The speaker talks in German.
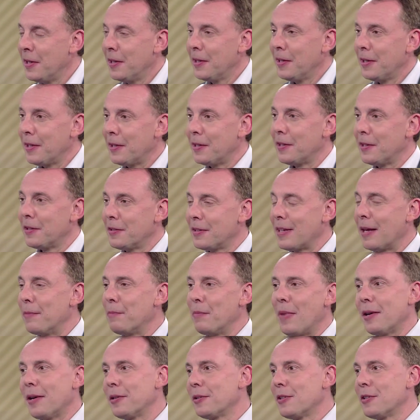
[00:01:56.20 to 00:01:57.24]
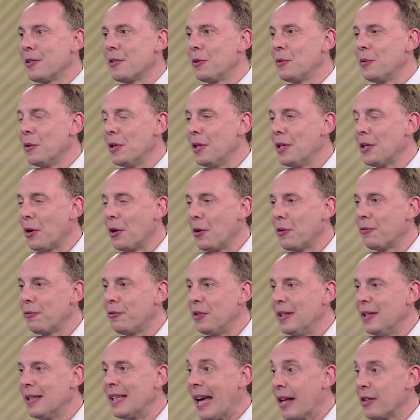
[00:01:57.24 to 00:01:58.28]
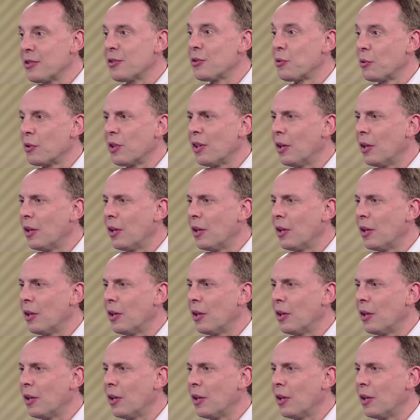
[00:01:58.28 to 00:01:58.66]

äh, dann macht es natürlich auch viel Glanz und